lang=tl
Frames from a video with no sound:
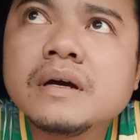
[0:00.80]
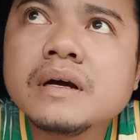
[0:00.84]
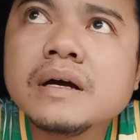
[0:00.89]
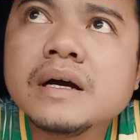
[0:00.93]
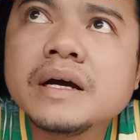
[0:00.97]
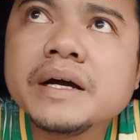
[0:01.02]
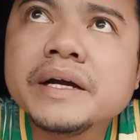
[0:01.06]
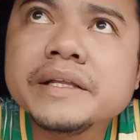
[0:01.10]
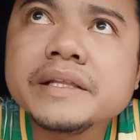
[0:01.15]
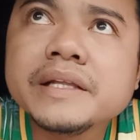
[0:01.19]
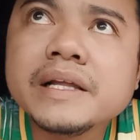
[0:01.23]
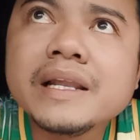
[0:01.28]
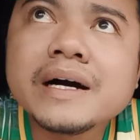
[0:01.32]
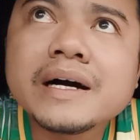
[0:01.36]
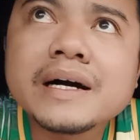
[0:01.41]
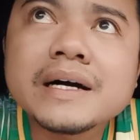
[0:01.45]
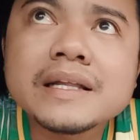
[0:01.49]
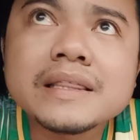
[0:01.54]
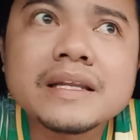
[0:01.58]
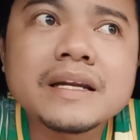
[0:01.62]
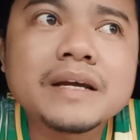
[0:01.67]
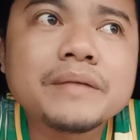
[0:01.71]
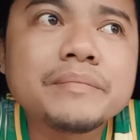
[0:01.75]
ay nalang ka
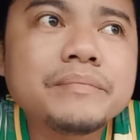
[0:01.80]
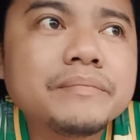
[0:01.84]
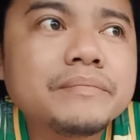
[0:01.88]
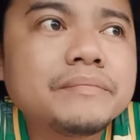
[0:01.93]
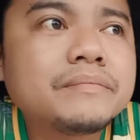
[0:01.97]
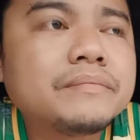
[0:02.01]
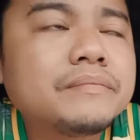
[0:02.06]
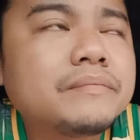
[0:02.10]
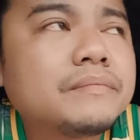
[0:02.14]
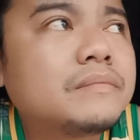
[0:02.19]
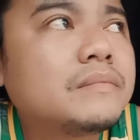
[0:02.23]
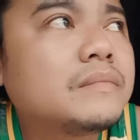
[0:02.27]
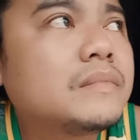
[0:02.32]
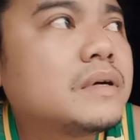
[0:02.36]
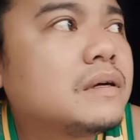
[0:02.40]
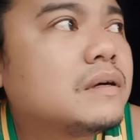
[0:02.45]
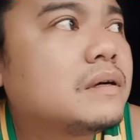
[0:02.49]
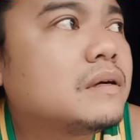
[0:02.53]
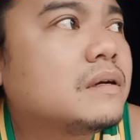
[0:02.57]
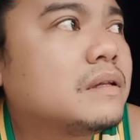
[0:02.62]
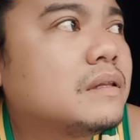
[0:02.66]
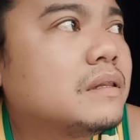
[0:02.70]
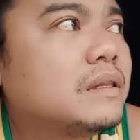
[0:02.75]
trip
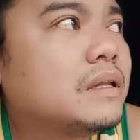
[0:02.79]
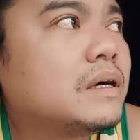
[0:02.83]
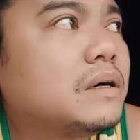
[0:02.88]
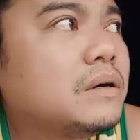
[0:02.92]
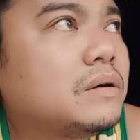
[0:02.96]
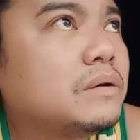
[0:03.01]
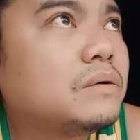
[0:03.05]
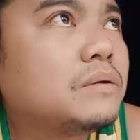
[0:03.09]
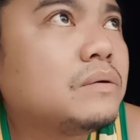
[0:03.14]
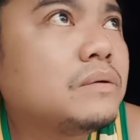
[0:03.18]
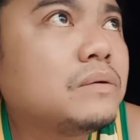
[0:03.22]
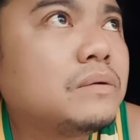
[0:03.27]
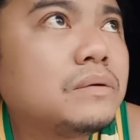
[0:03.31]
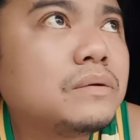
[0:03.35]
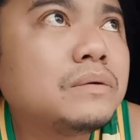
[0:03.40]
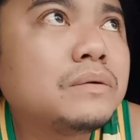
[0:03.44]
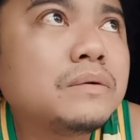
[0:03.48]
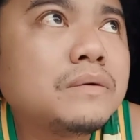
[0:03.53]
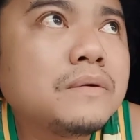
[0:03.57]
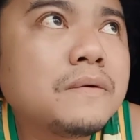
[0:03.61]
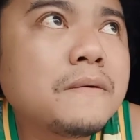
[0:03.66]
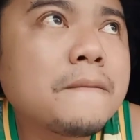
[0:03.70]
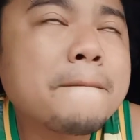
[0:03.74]
daw
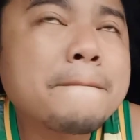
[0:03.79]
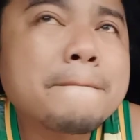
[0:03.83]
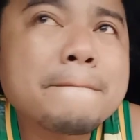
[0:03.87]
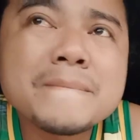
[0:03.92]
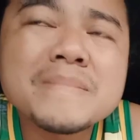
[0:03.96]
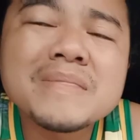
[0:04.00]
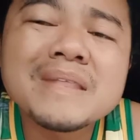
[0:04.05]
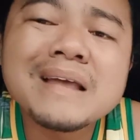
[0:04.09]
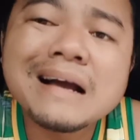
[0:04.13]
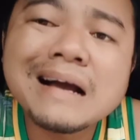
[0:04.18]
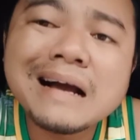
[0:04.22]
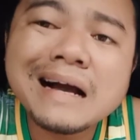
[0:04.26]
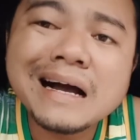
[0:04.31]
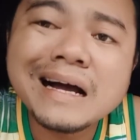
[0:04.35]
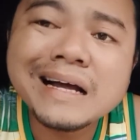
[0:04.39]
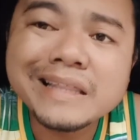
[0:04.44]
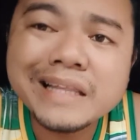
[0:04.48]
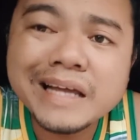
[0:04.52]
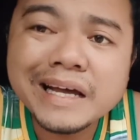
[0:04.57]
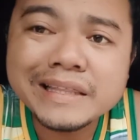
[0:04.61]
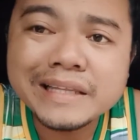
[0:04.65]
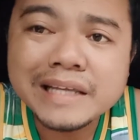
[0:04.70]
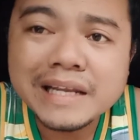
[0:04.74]

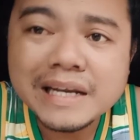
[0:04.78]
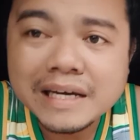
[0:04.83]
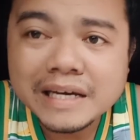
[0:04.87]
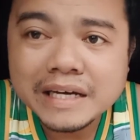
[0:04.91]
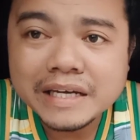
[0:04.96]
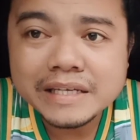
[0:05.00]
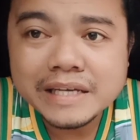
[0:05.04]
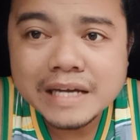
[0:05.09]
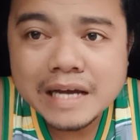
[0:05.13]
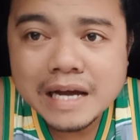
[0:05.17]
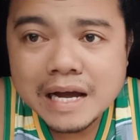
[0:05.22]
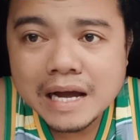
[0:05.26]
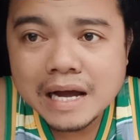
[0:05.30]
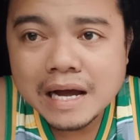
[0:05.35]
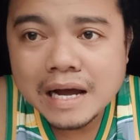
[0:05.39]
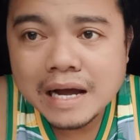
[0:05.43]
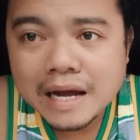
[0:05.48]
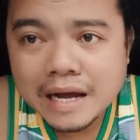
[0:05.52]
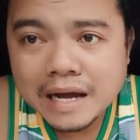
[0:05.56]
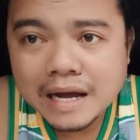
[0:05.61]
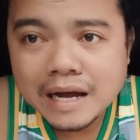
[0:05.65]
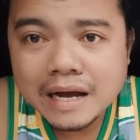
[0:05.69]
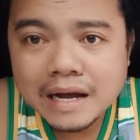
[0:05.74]
kada nalang gidya
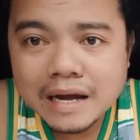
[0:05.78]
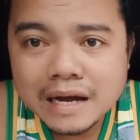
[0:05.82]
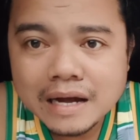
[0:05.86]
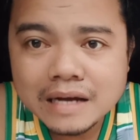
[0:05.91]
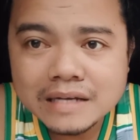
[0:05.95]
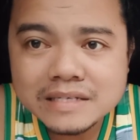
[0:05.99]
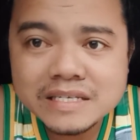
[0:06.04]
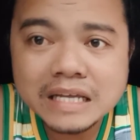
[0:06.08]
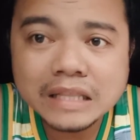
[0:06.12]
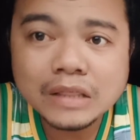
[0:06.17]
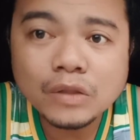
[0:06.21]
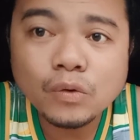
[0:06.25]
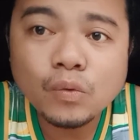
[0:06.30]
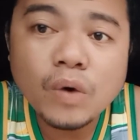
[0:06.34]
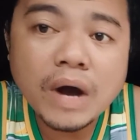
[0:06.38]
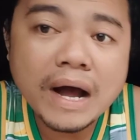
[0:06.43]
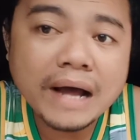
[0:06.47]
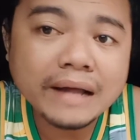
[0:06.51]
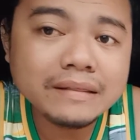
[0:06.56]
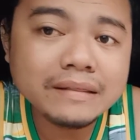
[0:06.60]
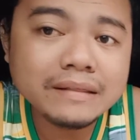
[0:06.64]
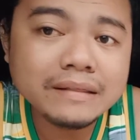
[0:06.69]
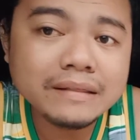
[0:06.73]
San
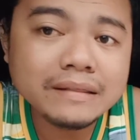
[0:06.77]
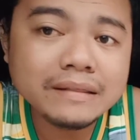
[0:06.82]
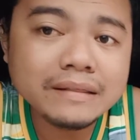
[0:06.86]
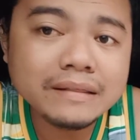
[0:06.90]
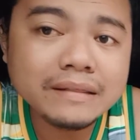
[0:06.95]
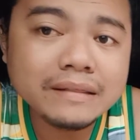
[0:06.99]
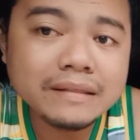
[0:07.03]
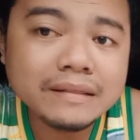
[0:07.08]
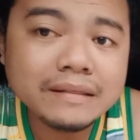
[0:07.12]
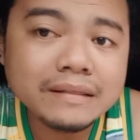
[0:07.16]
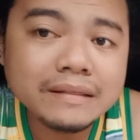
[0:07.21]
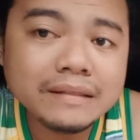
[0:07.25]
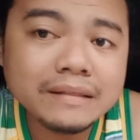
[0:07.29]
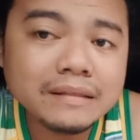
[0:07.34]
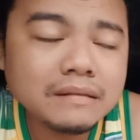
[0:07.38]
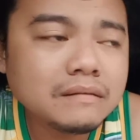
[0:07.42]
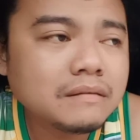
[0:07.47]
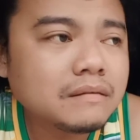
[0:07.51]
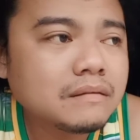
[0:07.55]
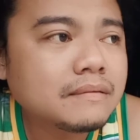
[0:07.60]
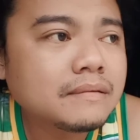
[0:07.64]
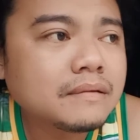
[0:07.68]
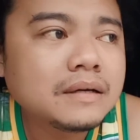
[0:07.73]
Juan
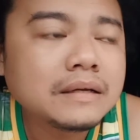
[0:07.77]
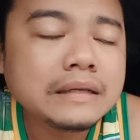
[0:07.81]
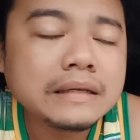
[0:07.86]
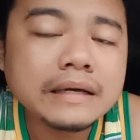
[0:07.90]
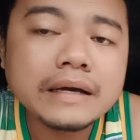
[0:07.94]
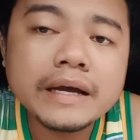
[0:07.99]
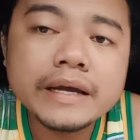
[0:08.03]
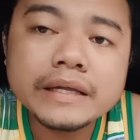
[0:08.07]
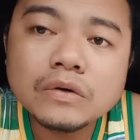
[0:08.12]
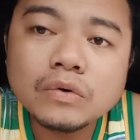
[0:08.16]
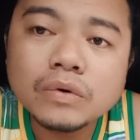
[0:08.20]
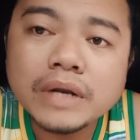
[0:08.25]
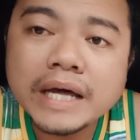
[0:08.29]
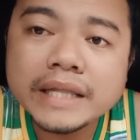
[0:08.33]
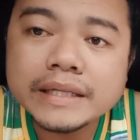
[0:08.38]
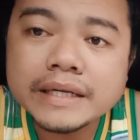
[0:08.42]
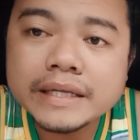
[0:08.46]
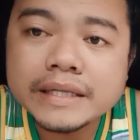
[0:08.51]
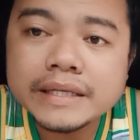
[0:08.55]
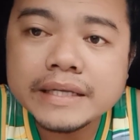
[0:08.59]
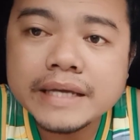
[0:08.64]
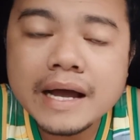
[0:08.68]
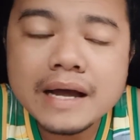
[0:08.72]
paano masabi
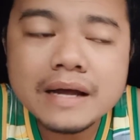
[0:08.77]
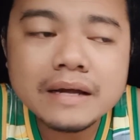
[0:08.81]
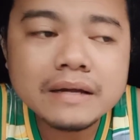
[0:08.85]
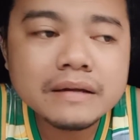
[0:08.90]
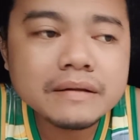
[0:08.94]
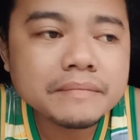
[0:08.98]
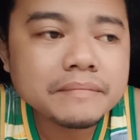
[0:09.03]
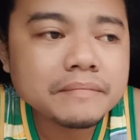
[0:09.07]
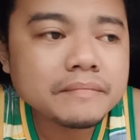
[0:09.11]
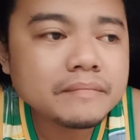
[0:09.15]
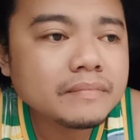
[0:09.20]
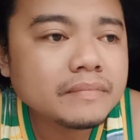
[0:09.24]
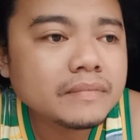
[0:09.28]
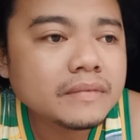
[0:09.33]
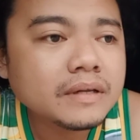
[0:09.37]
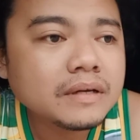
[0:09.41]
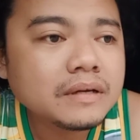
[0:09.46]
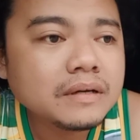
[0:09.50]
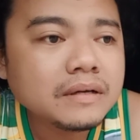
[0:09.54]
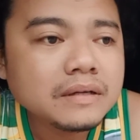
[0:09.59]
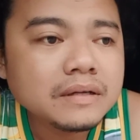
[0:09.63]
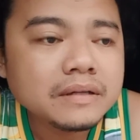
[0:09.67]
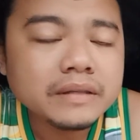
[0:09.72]
inulan gidya
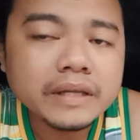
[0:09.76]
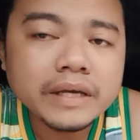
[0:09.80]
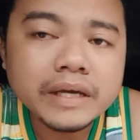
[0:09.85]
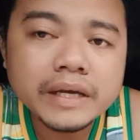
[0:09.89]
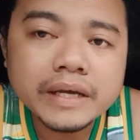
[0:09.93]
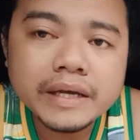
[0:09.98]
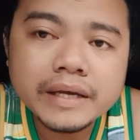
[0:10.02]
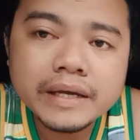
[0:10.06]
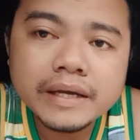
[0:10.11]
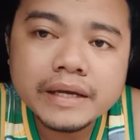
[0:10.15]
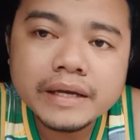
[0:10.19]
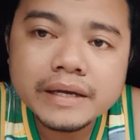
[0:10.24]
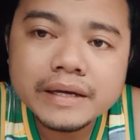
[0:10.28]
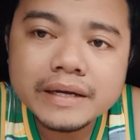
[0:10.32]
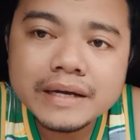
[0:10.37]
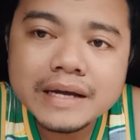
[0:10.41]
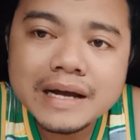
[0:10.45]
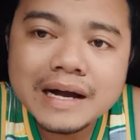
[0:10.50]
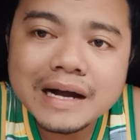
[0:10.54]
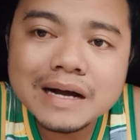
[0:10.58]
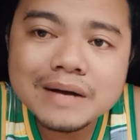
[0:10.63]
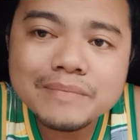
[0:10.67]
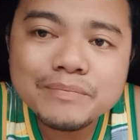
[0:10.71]
e
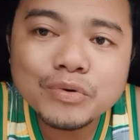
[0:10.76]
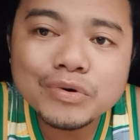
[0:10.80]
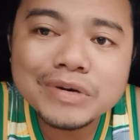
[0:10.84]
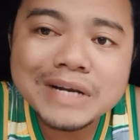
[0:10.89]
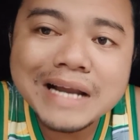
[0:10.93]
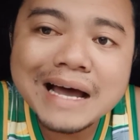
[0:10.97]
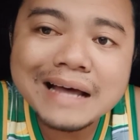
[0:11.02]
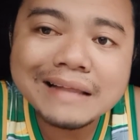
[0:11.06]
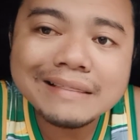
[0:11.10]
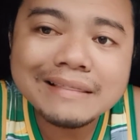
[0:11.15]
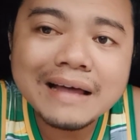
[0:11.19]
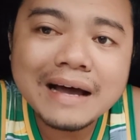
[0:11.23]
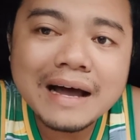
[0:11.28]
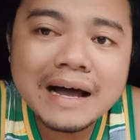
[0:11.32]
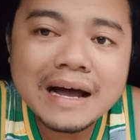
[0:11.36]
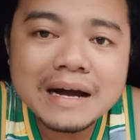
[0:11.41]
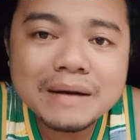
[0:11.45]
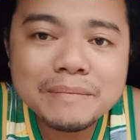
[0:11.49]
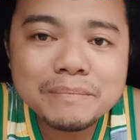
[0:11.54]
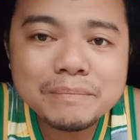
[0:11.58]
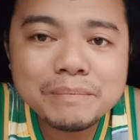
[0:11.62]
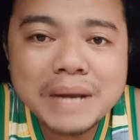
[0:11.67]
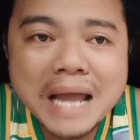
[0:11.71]

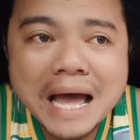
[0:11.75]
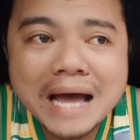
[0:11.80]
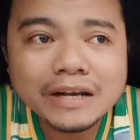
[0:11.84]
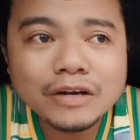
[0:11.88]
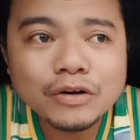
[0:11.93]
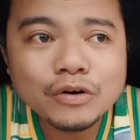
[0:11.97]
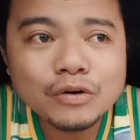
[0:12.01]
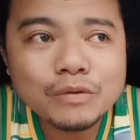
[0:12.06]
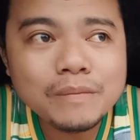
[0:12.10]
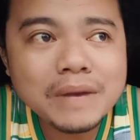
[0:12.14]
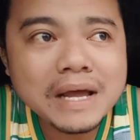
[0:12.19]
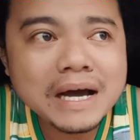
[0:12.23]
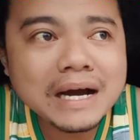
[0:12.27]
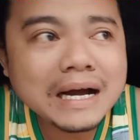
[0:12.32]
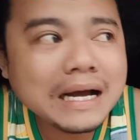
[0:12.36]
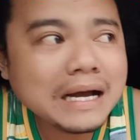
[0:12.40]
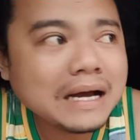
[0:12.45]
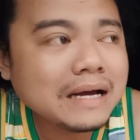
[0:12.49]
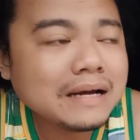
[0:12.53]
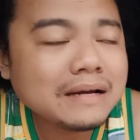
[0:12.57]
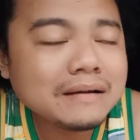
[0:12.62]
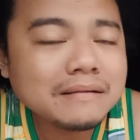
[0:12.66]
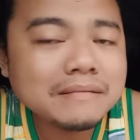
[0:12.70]
gakapurnada ang plano
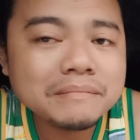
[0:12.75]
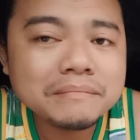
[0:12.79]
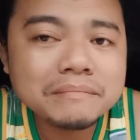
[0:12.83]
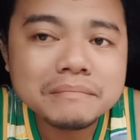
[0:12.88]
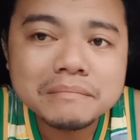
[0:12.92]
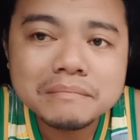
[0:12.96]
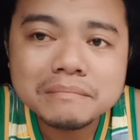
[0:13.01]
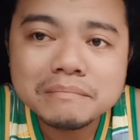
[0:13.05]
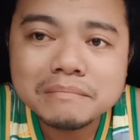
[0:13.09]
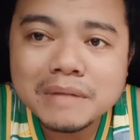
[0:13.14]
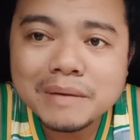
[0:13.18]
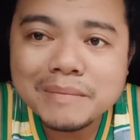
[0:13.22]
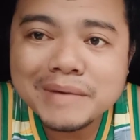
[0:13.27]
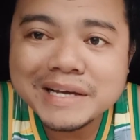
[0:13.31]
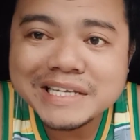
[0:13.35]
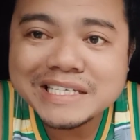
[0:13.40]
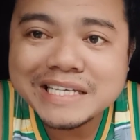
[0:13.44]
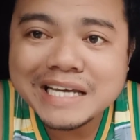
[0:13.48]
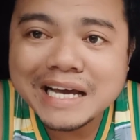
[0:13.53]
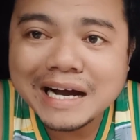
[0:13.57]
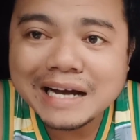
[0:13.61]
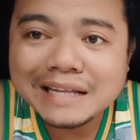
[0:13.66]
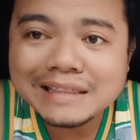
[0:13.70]
blang nga ah,
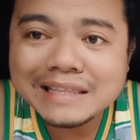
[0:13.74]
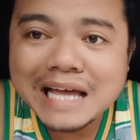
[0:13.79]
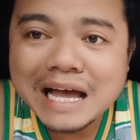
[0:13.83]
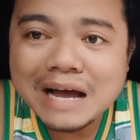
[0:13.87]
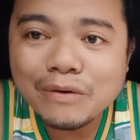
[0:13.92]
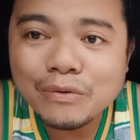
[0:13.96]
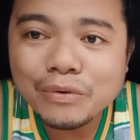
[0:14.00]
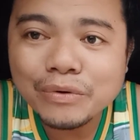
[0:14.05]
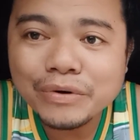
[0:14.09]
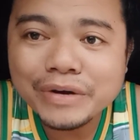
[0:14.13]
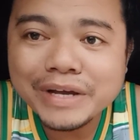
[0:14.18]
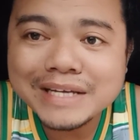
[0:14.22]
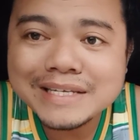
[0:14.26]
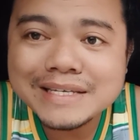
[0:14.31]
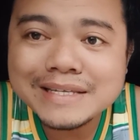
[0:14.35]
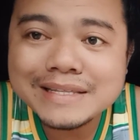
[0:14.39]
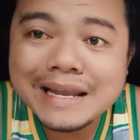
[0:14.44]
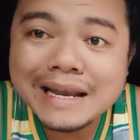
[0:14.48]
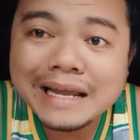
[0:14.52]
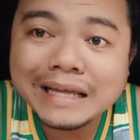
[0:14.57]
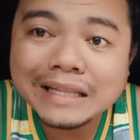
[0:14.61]
mamasya katawo ya sa